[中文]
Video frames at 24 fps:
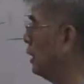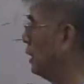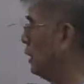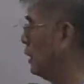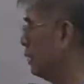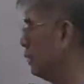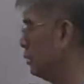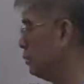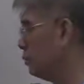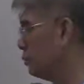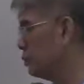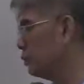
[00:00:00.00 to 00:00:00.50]
接
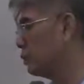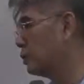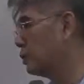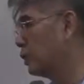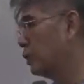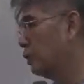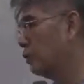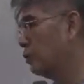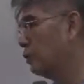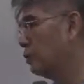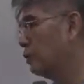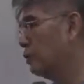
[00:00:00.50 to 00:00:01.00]
连都是
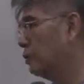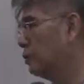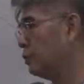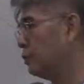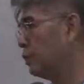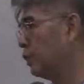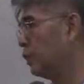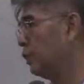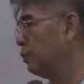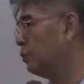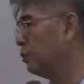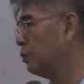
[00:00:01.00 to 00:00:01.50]
正，
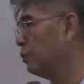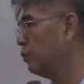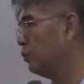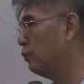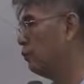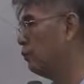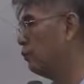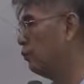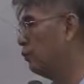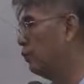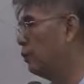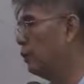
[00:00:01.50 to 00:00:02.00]
接连都是
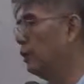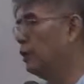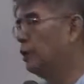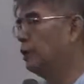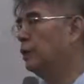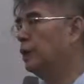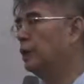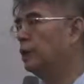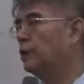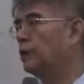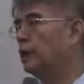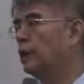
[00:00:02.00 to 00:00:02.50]
负，
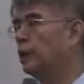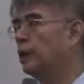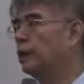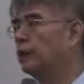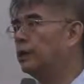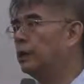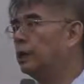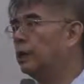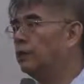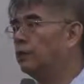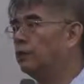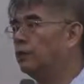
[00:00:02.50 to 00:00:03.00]
那当
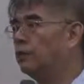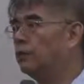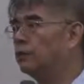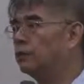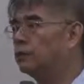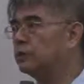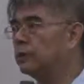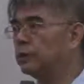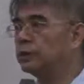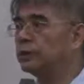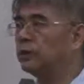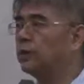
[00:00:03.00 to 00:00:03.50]
然它有
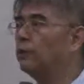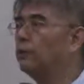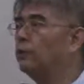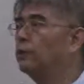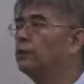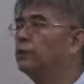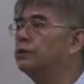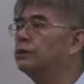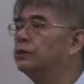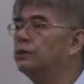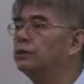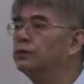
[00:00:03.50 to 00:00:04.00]
正相
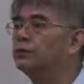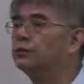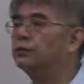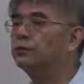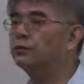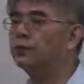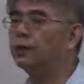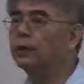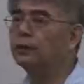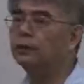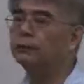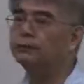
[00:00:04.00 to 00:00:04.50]
关的情形
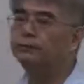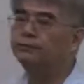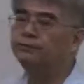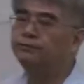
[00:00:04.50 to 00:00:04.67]
存在。